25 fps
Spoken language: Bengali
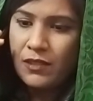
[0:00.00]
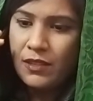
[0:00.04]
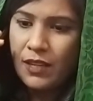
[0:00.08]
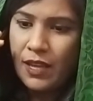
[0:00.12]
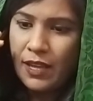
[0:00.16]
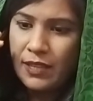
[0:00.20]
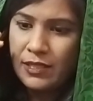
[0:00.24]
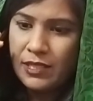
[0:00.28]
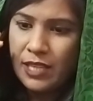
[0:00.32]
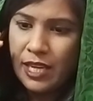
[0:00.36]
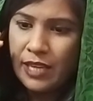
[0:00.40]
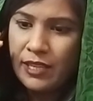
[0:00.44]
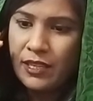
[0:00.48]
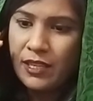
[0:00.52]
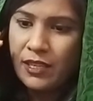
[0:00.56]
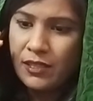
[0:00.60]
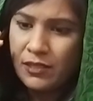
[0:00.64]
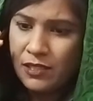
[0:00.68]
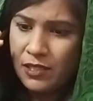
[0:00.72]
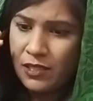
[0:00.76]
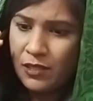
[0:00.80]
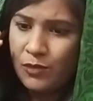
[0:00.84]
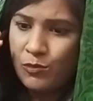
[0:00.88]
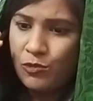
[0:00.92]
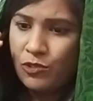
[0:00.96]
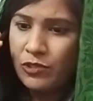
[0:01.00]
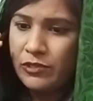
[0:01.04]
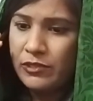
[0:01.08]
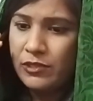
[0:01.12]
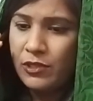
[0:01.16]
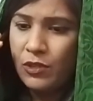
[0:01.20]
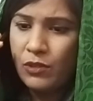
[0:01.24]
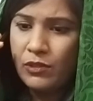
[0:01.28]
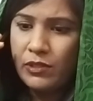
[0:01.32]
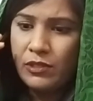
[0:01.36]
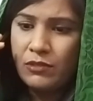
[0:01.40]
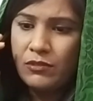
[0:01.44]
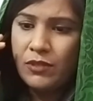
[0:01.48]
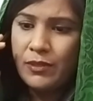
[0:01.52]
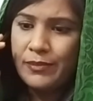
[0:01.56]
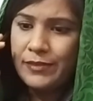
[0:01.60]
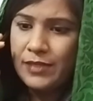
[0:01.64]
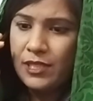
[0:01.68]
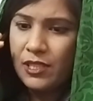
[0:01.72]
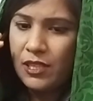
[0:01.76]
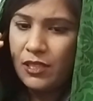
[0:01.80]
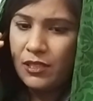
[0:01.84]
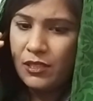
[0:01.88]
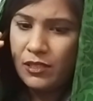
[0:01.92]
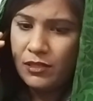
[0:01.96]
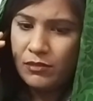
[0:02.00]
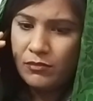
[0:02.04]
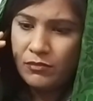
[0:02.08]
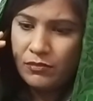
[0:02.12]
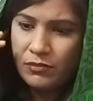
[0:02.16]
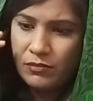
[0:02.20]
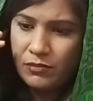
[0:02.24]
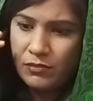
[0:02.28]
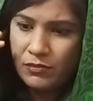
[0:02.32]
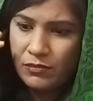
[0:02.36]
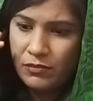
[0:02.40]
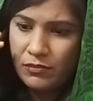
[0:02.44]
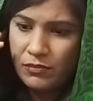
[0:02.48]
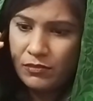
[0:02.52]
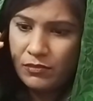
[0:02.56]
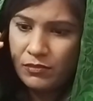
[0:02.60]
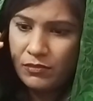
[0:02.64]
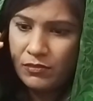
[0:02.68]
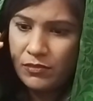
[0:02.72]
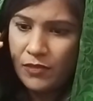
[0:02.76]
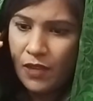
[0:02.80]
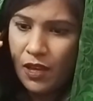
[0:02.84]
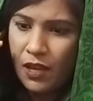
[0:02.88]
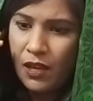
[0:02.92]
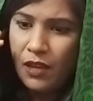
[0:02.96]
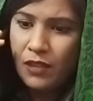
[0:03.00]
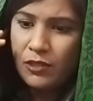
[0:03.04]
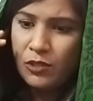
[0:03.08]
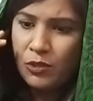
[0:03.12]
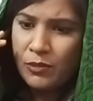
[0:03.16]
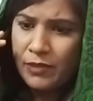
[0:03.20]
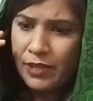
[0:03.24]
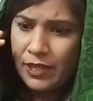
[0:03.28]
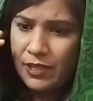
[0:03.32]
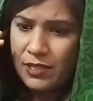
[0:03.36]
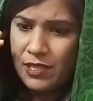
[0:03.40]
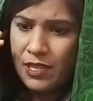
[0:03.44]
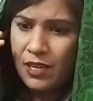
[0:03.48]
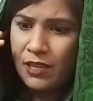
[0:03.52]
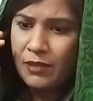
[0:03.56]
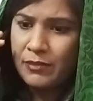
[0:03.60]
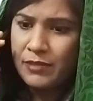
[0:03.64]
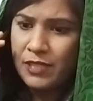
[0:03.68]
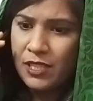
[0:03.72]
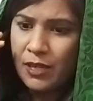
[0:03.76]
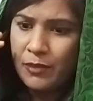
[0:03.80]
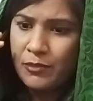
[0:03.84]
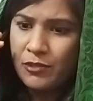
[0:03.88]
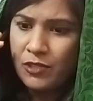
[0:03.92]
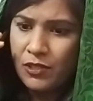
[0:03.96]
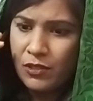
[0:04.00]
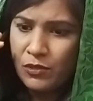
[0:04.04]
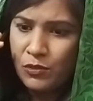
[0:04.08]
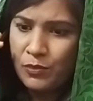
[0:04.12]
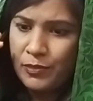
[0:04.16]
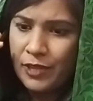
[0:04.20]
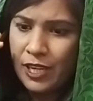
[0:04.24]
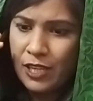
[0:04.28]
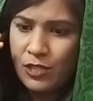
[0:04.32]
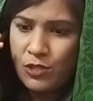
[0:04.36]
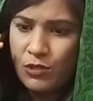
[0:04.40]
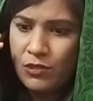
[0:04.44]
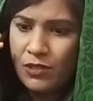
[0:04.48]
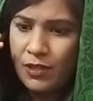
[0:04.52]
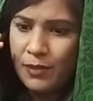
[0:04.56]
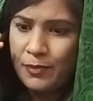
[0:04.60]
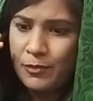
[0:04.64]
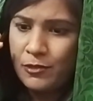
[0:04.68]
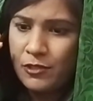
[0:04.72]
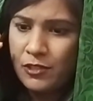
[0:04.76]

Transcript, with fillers: না যাই নাই যেতে বলছিল কিন্তু আমি যাইনি কেন যাও নাই তোমাকে ছাড়া আমি যাবো না তুমি এই যে